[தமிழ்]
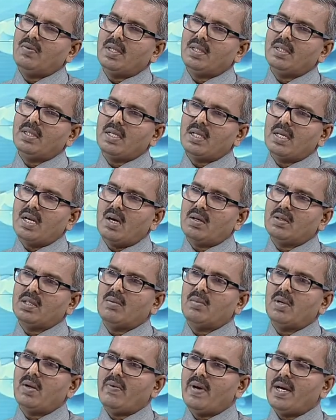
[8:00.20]
வந்து என்னாகும்
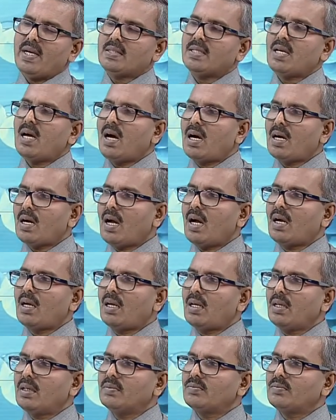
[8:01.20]
நம்ம வயசு ஆக ஆக